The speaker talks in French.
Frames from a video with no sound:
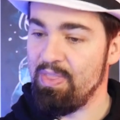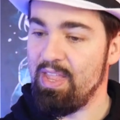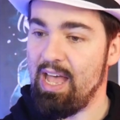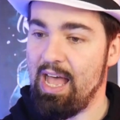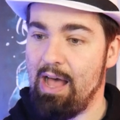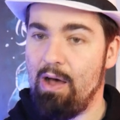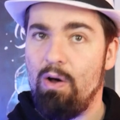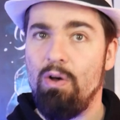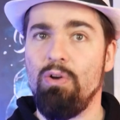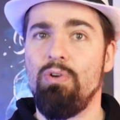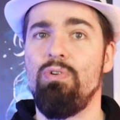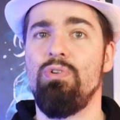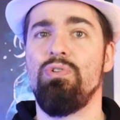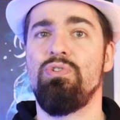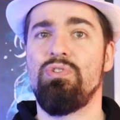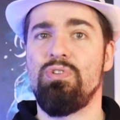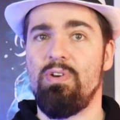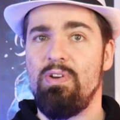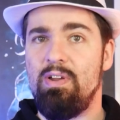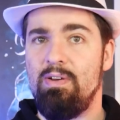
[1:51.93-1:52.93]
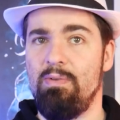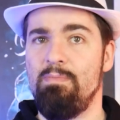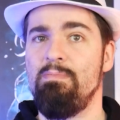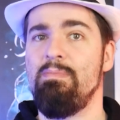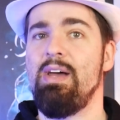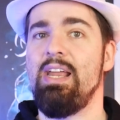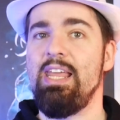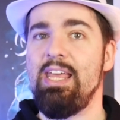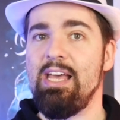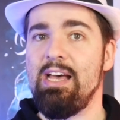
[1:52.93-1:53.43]
à rendre le sol euh,
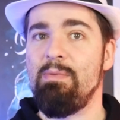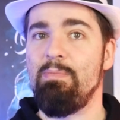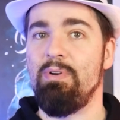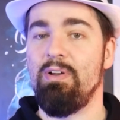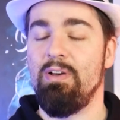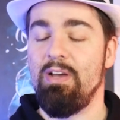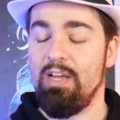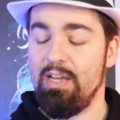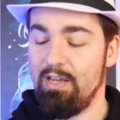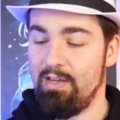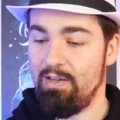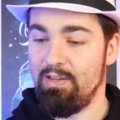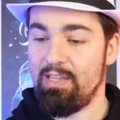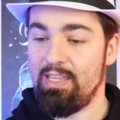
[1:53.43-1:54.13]
malléable euh,